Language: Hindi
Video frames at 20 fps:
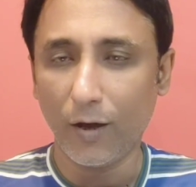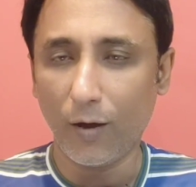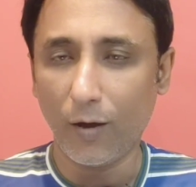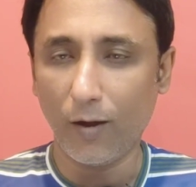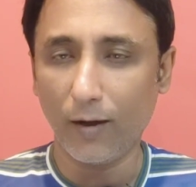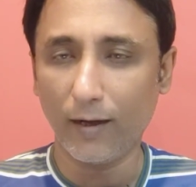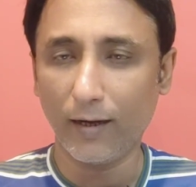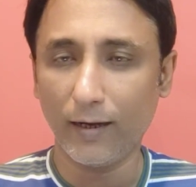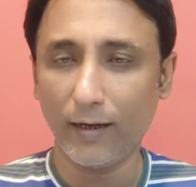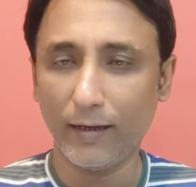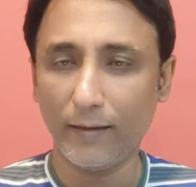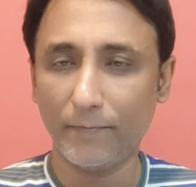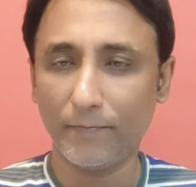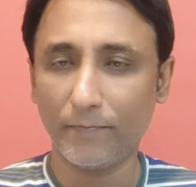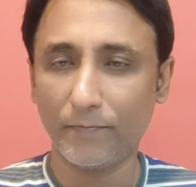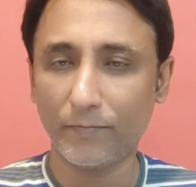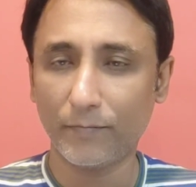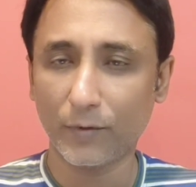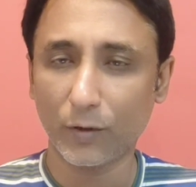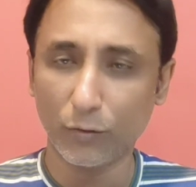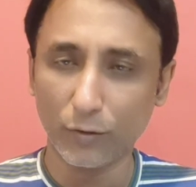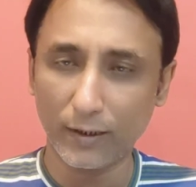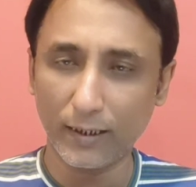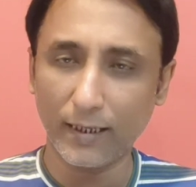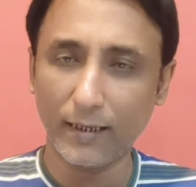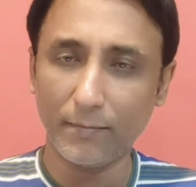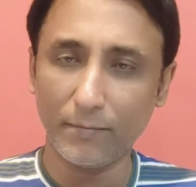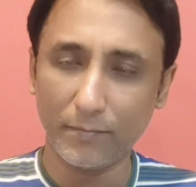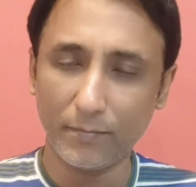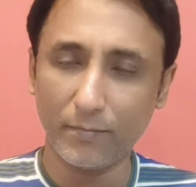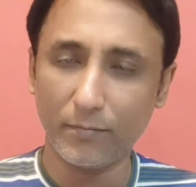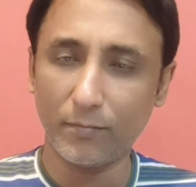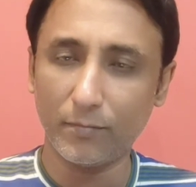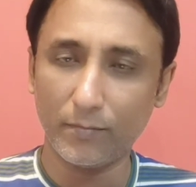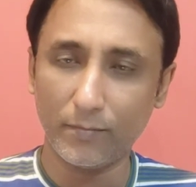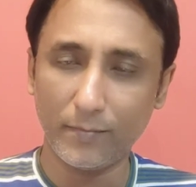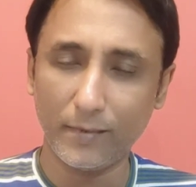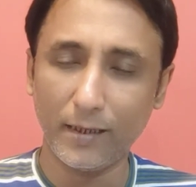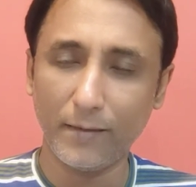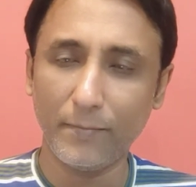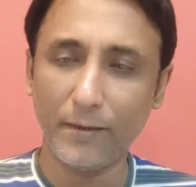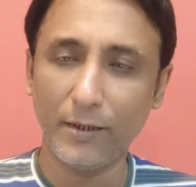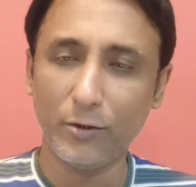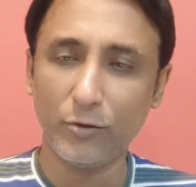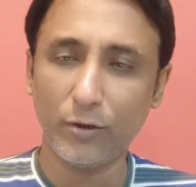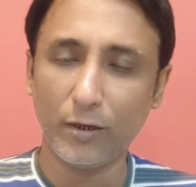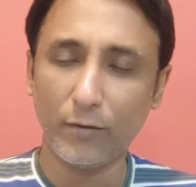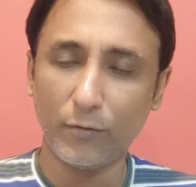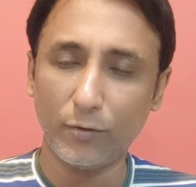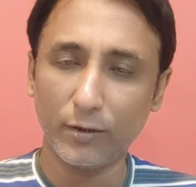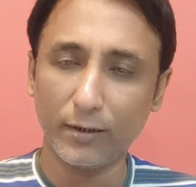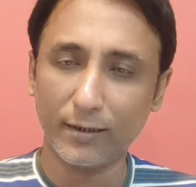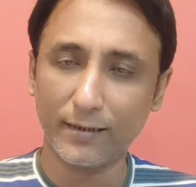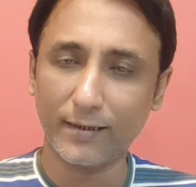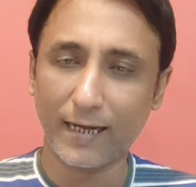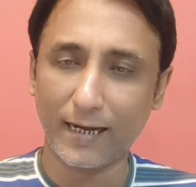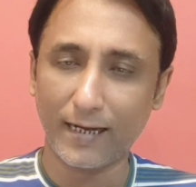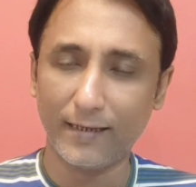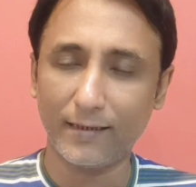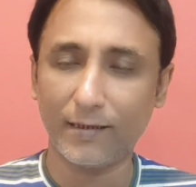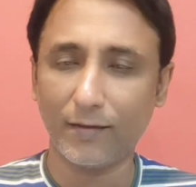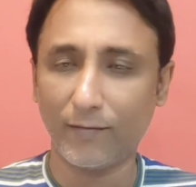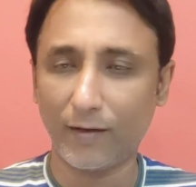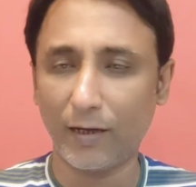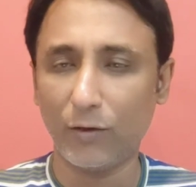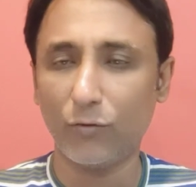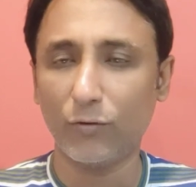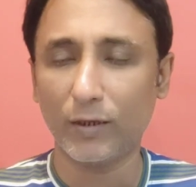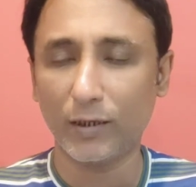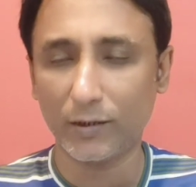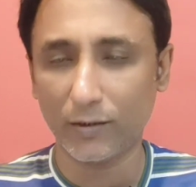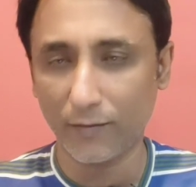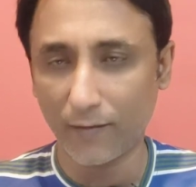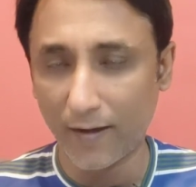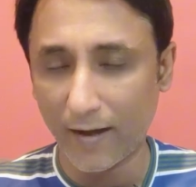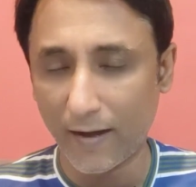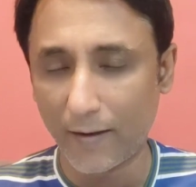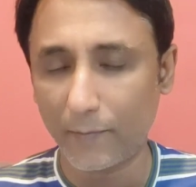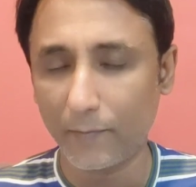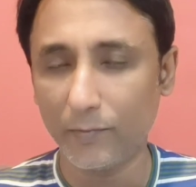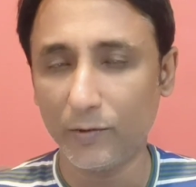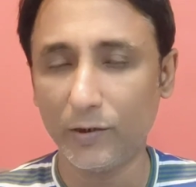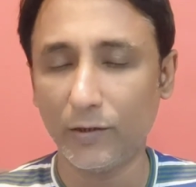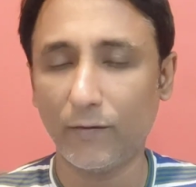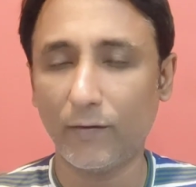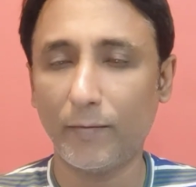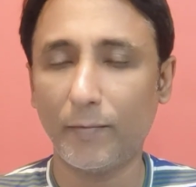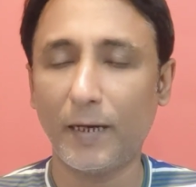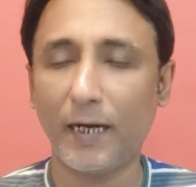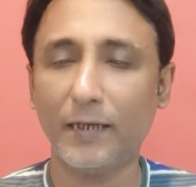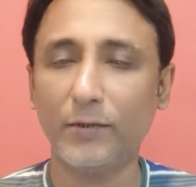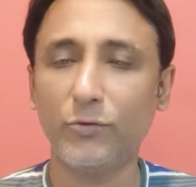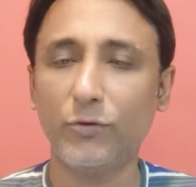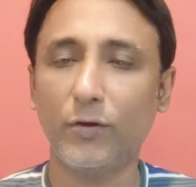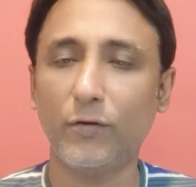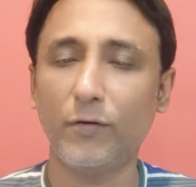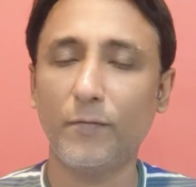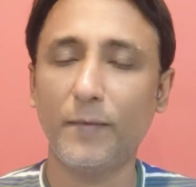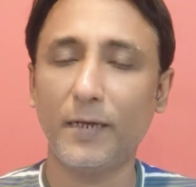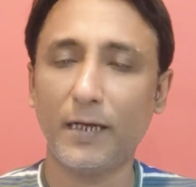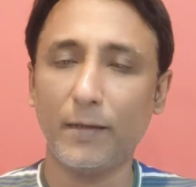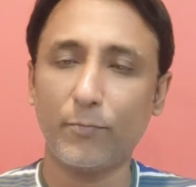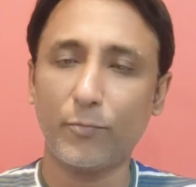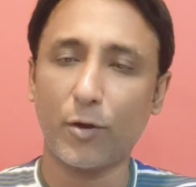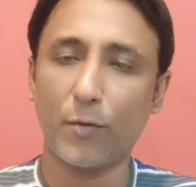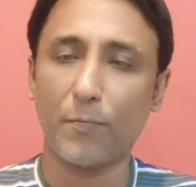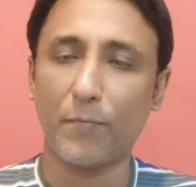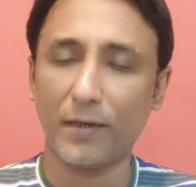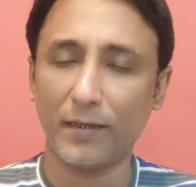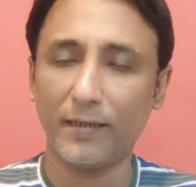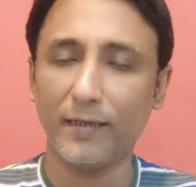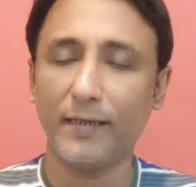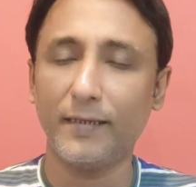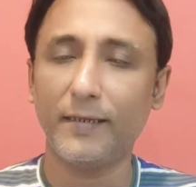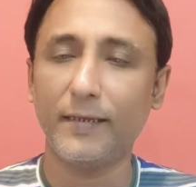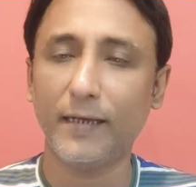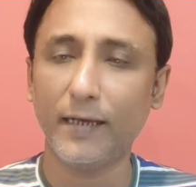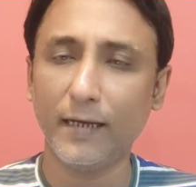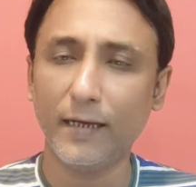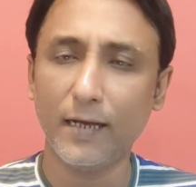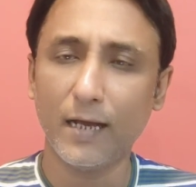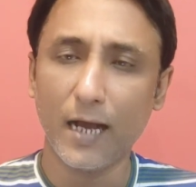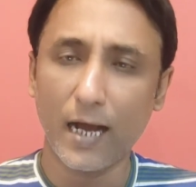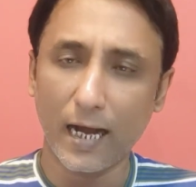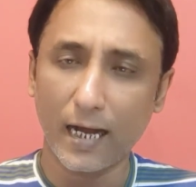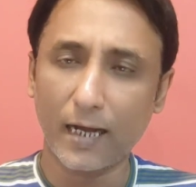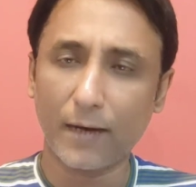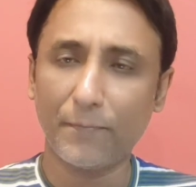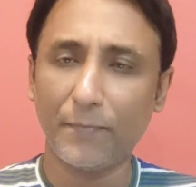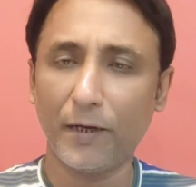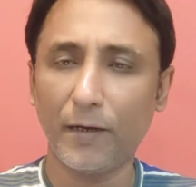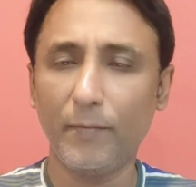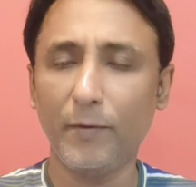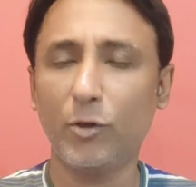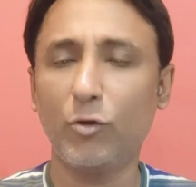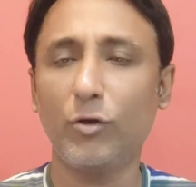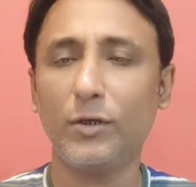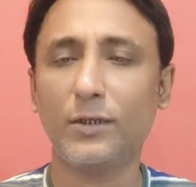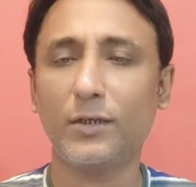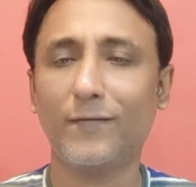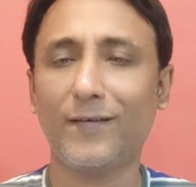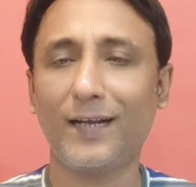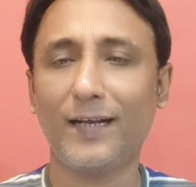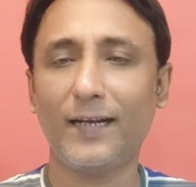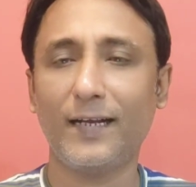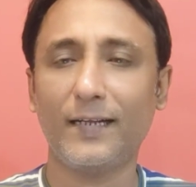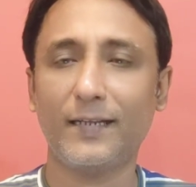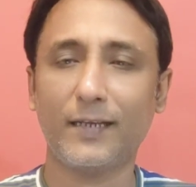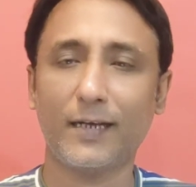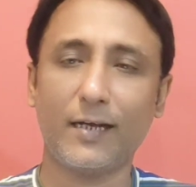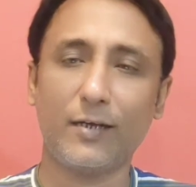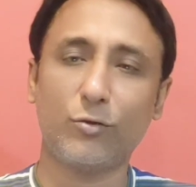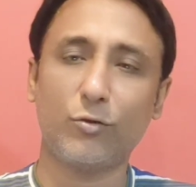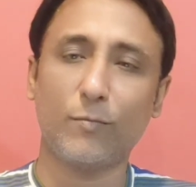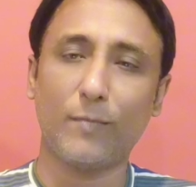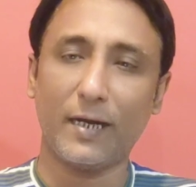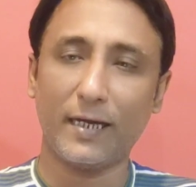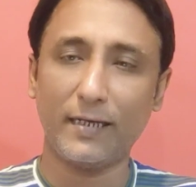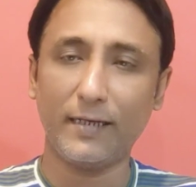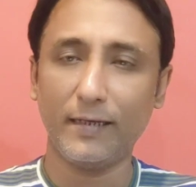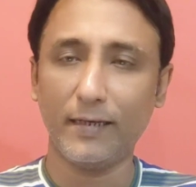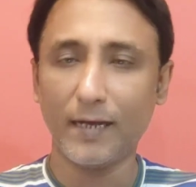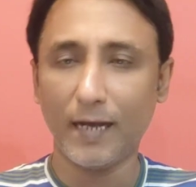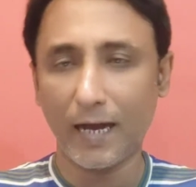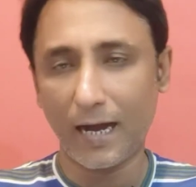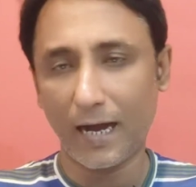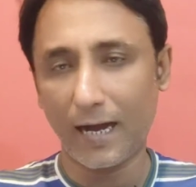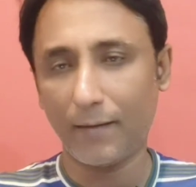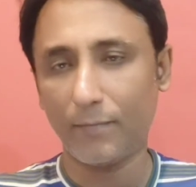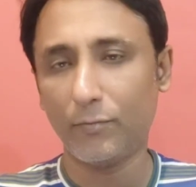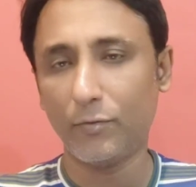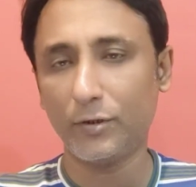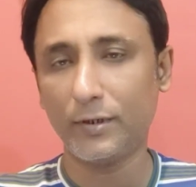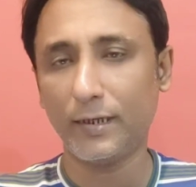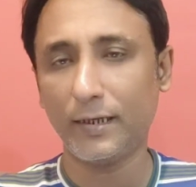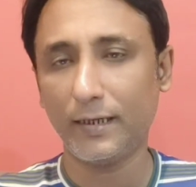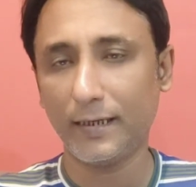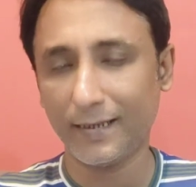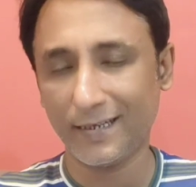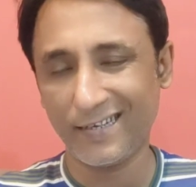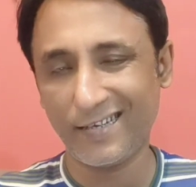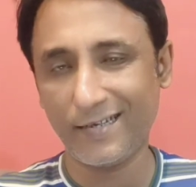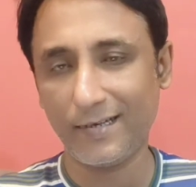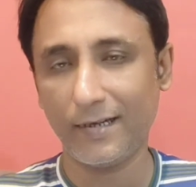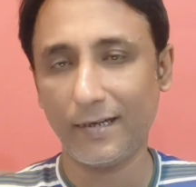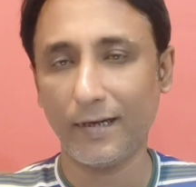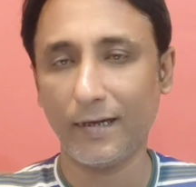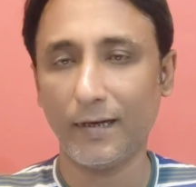और उनके में भी जो है वो उनके सारे सवालों के जवाब जवाब जो है मैंने प्रॉपर दे दिए अगर फिर भी कोई सवाल रहता है तो भाई आप मुझे इस